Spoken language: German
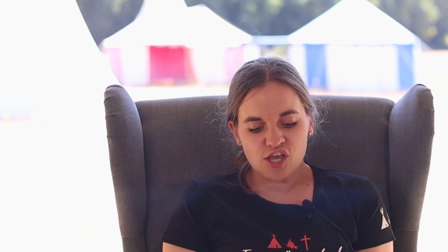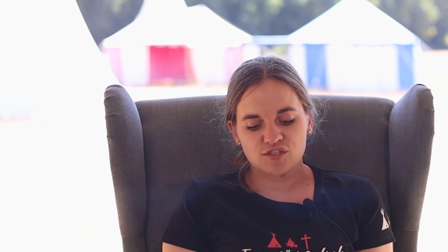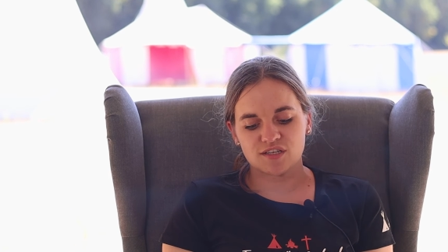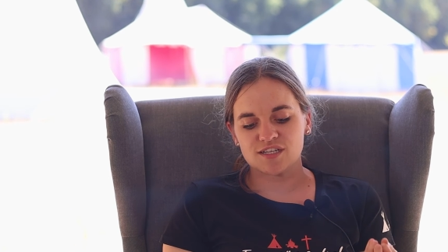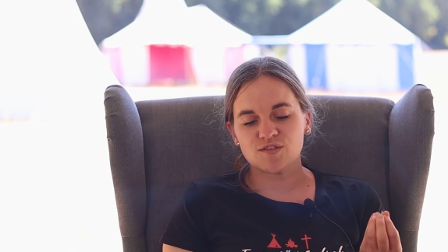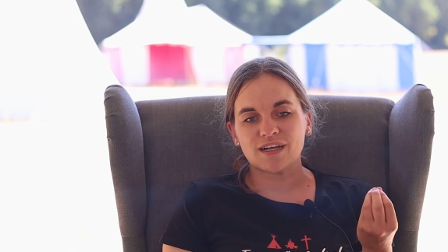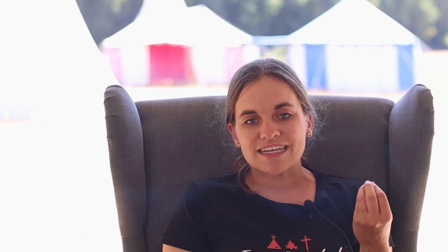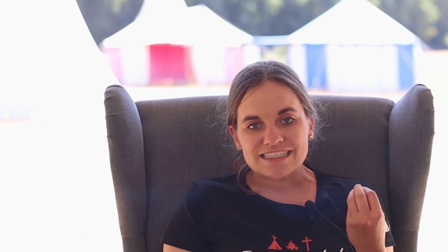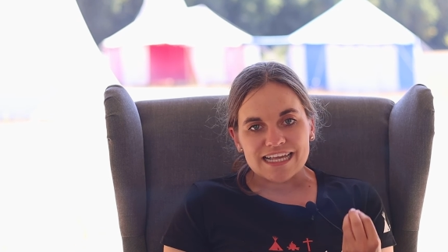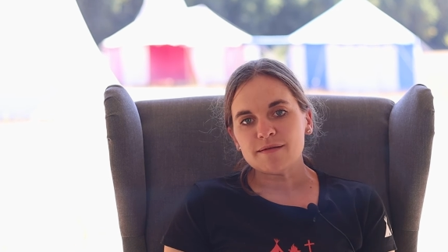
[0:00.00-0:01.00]
sondern
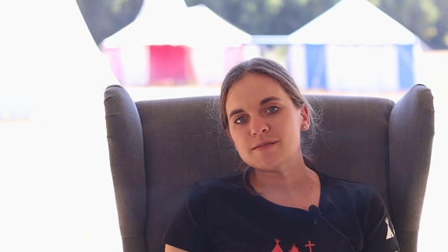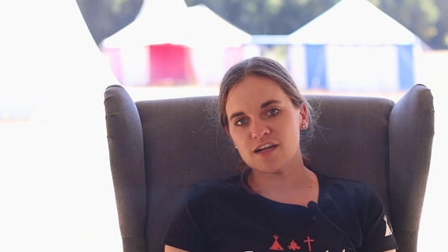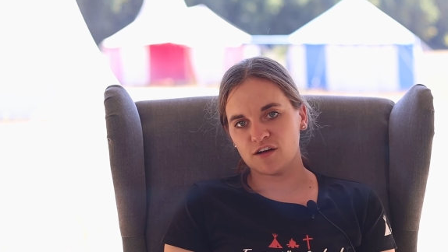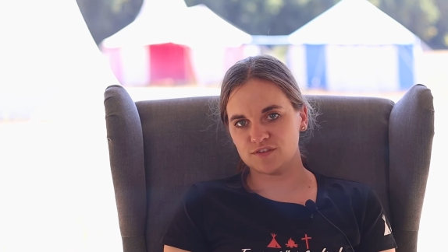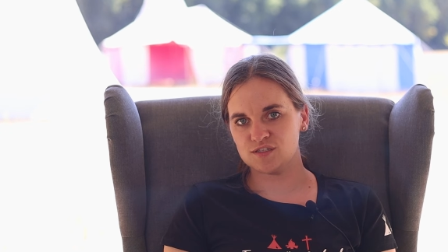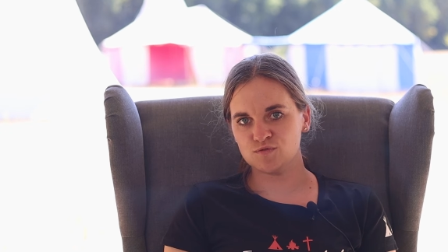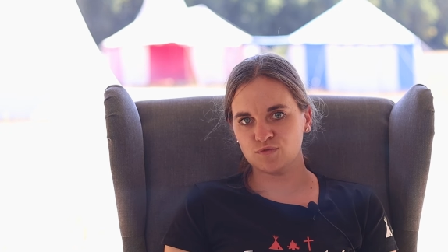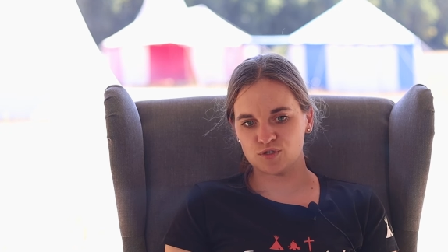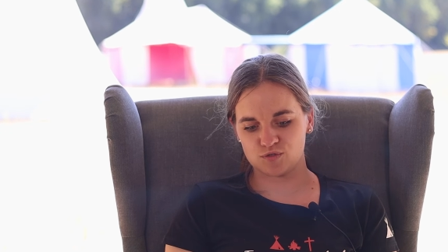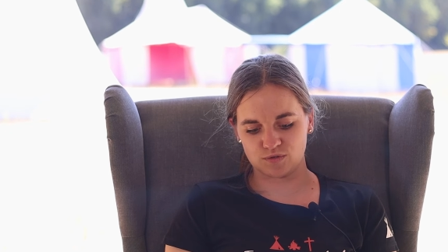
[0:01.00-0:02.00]
sogar selbst auf die
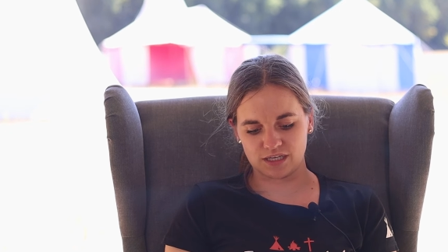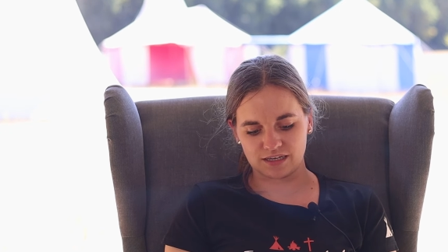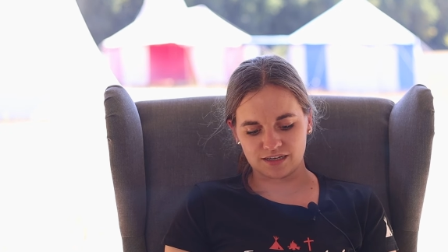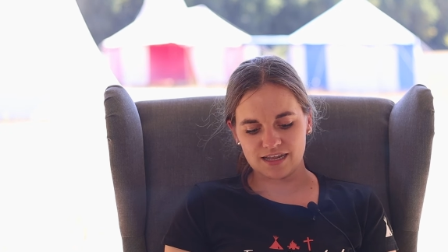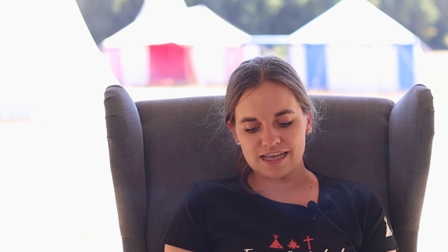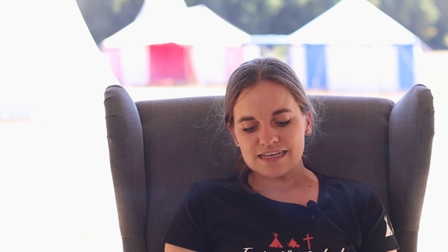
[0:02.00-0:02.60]
Suche zu gehen,